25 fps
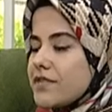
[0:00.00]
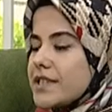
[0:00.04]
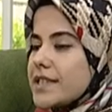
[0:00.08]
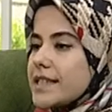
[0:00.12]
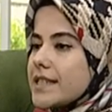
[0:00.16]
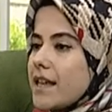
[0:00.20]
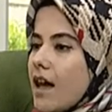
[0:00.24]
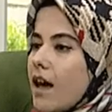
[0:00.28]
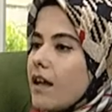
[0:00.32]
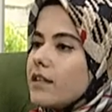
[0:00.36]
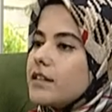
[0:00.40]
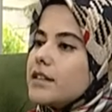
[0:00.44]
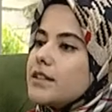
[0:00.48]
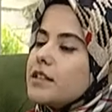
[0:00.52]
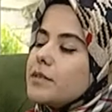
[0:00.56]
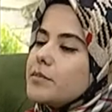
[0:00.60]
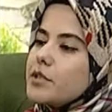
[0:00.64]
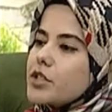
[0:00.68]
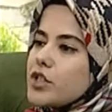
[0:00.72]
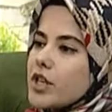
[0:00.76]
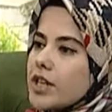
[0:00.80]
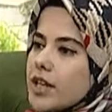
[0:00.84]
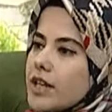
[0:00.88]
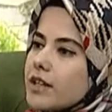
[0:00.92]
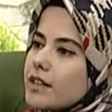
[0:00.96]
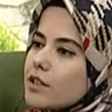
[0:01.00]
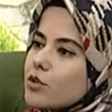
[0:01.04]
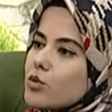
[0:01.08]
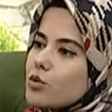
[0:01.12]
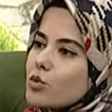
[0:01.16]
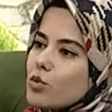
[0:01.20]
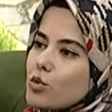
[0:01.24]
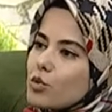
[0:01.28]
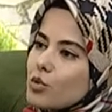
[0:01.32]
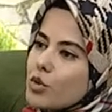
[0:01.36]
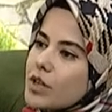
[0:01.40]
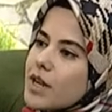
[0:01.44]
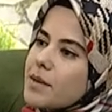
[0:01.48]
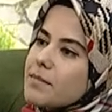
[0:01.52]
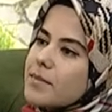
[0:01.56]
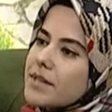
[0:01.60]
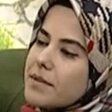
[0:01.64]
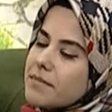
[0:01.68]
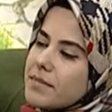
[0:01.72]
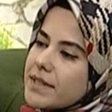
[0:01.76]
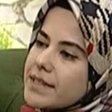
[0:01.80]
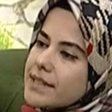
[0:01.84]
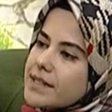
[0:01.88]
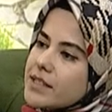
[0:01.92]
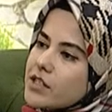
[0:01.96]
ve sağlıklı bir şekilde
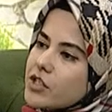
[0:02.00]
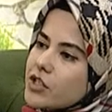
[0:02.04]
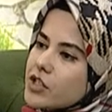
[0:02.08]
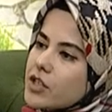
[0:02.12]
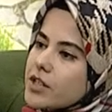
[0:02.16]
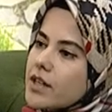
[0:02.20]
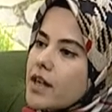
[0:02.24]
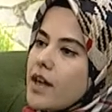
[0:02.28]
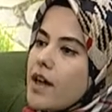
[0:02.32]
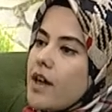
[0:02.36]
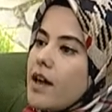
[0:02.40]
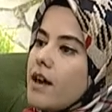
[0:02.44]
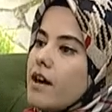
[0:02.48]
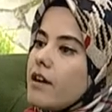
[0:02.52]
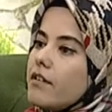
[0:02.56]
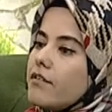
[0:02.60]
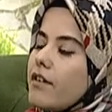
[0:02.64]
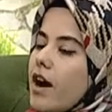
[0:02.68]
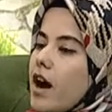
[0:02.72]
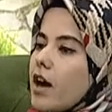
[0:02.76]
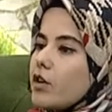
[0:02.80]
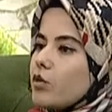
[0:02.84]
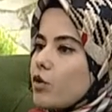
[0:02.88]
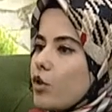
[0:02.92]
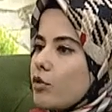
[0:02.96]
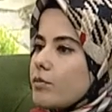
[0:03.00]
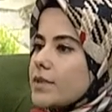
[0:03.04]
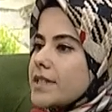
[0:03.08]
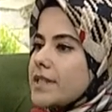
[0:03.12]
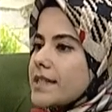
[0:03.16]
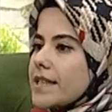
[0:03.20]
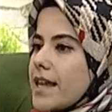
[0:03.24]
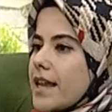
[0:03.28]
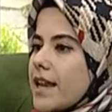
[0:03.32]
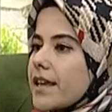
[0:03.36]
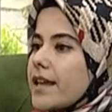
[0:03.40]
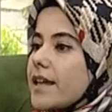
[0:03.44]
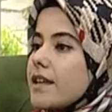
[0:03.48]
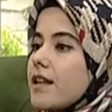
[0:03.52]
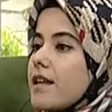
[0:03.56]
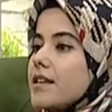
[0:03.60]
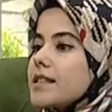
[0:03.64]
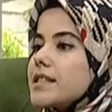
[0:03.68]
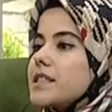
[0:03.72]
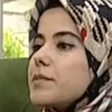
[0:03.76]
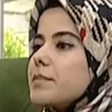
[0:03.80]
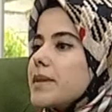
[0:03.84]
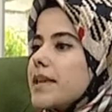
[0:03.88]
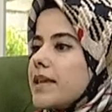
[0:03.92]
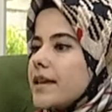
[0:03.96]
sürdürülebilmesi için var olması gereken
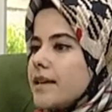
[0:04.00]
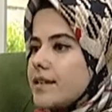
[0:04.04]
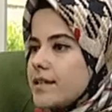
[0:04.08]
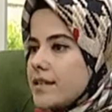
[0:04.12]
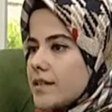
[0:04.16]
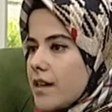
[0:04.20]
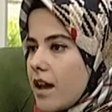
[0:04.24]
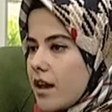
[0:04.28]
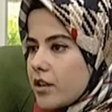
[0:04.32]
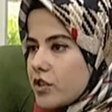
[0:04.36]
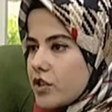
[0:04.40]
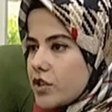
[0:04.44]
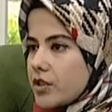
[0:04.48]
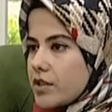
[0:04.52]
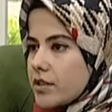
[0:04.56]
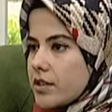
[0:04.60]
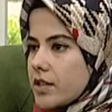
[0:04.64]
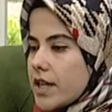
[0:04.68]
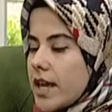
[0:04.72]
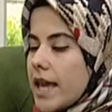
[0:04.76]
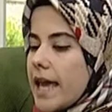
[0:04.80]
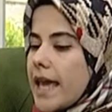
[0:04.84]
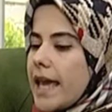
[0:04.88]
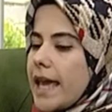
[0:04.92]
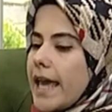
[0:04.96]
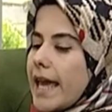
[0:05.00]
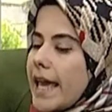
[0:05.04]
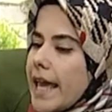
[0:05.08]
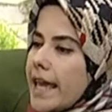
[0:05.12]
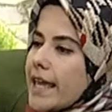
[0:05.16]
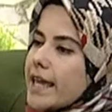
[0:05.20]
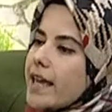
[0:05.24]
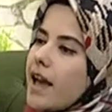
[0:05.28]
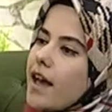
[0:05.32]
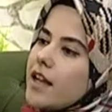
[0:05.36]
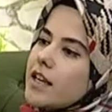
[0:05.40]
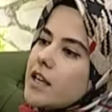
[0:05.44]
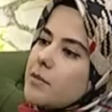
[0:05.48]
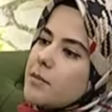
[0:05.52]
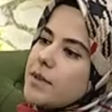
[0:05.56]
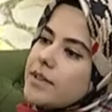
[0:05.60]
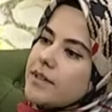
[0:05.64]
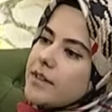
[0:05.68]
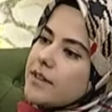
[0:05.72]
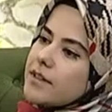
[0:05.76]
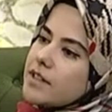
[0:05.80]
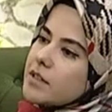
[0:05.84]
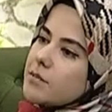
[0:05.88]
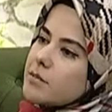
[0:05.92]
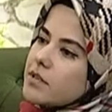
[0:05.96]
aslında bir ihtiyaçtır. Engelleme
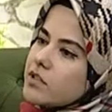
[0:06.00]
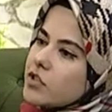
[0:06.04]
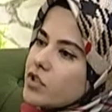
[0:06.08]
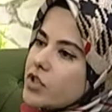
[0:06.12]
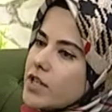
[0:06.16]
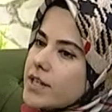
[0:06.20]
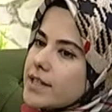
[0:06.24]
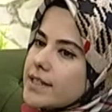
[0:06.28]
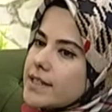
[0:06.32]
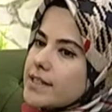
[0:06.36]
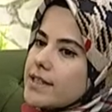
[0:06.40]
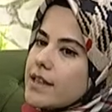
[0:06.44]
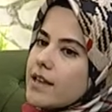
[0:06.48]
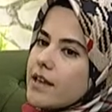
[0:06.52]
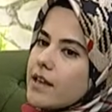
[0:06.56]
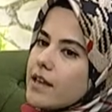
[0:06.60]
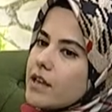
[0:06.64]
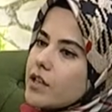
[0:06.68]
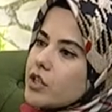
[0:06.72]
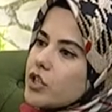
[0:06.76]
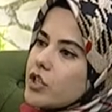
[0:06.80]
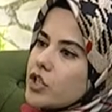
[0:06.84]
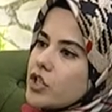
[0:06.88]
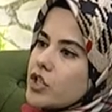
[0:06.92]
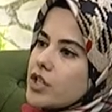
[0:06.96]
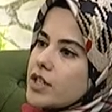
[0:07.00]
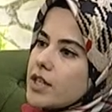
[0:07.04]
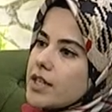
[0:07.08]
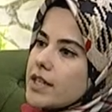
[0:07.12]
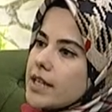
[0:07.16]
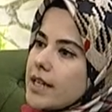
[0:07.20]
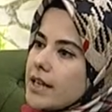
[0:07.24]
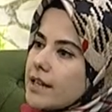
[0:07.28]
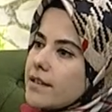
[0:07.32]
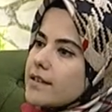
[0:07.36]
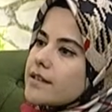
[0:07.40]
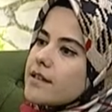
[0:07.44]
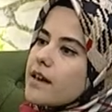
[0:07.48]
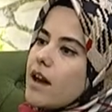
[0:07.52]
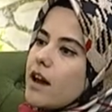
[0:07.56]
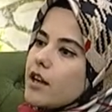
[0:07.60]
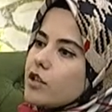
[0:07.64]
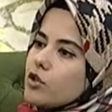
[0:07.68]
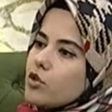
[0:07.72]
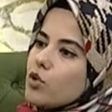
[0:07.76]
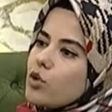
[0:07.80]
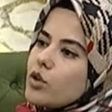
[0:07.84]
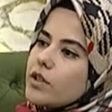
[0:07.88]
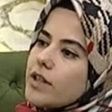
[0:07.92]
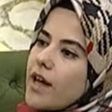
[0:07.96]
dediğimiz şey ise kişinin
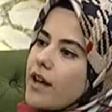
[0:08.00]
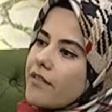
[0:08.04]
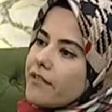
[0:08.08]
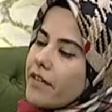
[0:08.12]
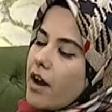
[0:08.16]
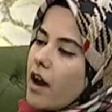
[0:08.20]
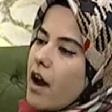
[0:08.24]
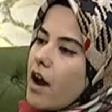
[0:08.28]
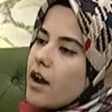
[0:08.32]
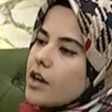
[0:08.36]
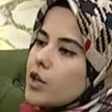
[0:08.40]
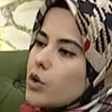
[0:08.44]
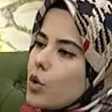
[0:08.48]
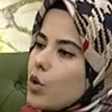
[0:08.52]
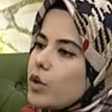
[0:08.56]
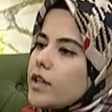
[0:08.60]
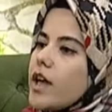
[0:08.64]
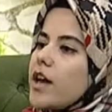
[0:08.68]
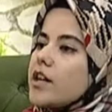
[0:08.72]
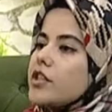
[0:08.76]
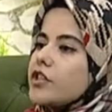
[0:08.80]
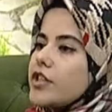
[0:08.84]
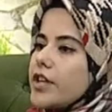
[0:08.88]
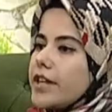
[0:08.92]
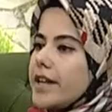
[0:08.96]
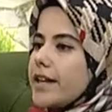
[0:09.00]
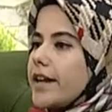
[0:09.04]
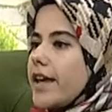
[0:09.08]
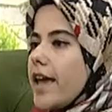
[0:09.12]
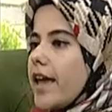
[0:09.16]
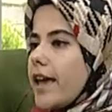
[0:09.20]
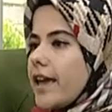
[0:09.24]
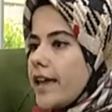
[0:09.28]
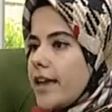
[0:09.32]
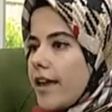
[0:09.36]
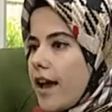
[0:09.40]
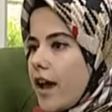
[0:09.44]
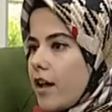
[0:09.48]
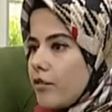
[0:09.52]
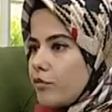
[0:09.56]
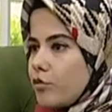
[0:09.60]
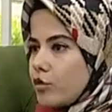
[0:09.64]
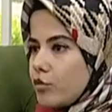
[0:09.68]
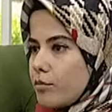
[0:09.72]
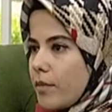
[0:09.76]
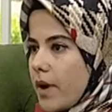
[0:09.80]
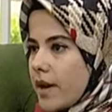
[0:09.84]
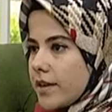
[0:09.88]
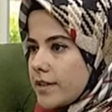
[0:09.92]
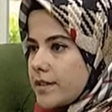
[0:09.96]
ihtiyacı olan ve hakkı olan şeylere engel
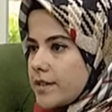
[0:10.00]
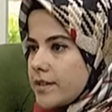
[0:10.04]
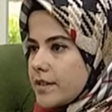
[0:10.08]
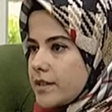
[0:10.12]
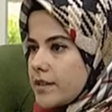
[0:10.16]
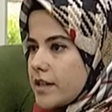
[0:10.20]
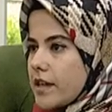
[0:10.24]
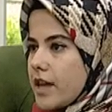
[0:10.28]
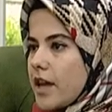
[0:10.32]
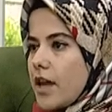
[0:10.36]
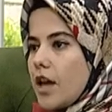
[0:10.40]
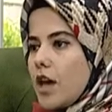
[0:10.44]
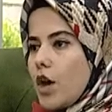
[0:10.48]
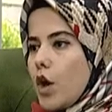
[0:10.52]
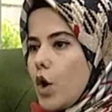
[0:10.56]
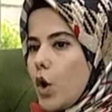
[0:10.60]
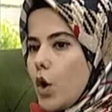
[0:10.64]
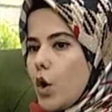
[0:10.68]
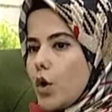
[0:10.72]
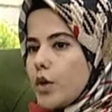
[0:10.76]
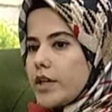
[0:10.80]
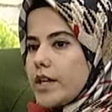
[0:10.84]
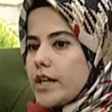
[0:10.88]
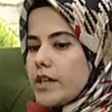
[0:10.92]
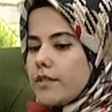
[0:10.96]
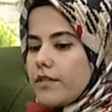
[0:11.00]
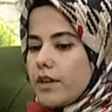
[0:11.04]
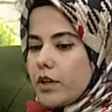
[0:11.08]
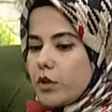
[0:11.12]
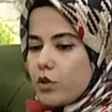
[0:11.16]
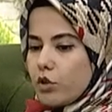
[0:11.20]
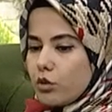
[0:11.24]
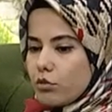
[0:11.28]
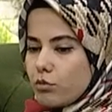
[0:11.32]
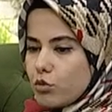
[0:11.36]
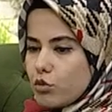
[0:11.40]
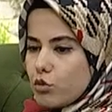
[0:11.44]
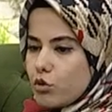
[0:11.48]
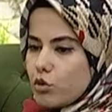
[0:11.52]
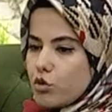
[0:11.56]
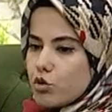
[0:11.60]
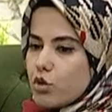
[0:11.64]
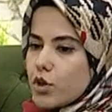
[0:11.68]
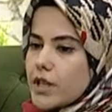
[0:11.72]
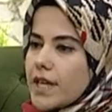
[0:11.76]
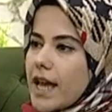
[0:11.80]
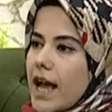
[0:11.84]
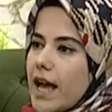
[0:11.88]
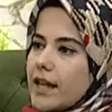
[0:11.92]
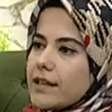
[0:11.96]
vurmaktır. Örnek veriyorum
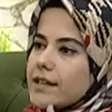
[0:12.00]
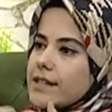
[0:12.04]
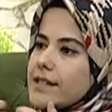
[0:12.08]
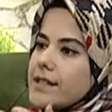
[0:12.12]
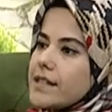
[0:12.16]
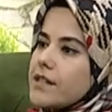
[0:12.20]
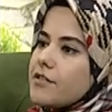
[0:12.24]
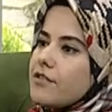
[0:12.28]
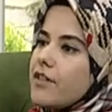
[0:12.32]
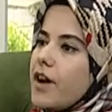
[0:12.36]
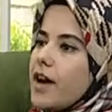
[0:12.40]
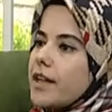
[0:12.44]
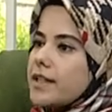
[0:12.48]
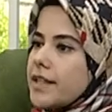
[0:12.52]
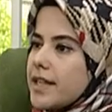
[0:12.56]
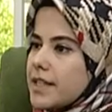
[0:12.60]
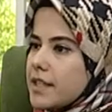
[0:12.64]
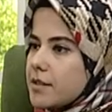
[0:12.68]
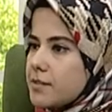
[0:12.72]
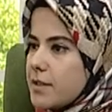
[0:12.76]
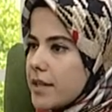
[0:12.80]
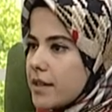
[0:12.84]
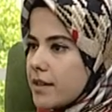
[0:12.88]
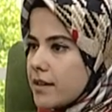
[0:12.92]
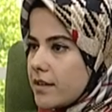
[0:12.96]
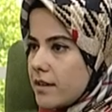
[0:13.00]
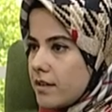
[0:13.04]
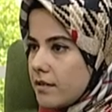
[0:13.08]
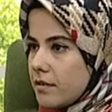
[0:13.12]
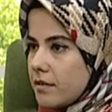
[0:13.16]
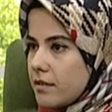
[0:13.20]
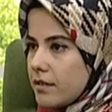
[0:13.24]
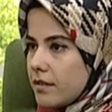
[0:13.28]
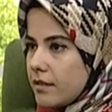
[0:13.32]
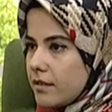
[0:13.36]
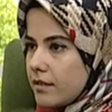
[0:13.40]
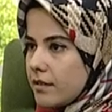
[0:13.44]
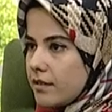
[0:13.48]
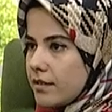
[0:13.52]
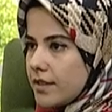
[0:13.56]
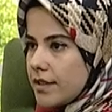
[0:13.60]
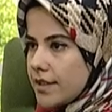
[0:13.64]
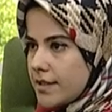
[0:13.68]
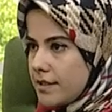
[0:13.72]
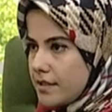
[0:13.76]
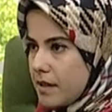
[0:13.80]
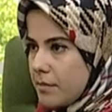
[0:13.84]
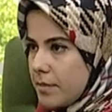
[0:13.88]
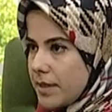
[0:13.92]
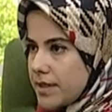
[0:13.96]
çocuğun kendisini ifade etmek e,
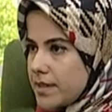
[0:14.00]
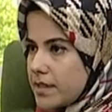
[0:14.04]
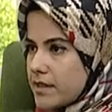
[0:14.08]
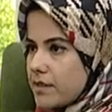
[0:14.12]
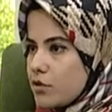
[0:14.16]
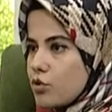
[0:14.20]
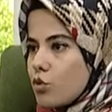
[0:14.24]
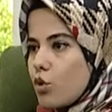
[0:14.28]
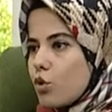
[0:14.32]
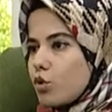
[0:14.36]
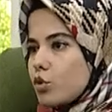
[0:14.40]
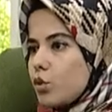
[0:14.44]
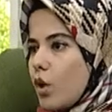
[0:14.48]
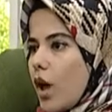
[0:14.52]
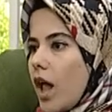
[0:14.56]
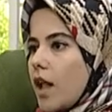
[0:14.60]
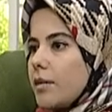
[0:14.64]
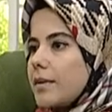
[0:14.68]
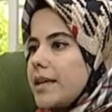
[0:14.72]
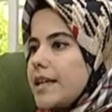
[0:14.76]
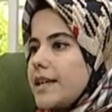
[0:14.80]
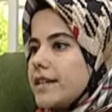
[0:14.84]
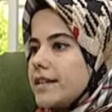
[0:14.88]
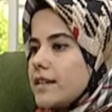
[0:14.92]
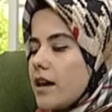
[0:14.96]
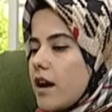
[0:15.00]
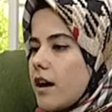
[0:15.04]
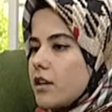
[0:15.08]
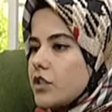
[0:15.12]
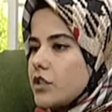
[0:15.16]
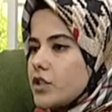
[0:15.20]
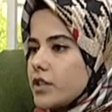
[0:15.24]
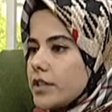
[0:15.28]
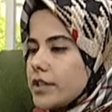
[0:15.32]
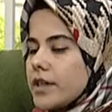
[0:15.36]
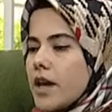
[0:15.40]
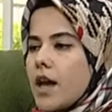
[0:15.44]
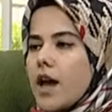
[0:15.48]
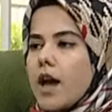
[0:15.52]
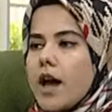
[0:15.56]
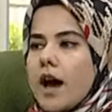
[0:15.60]
istemesi çok doğal bir ihtiyacıdır.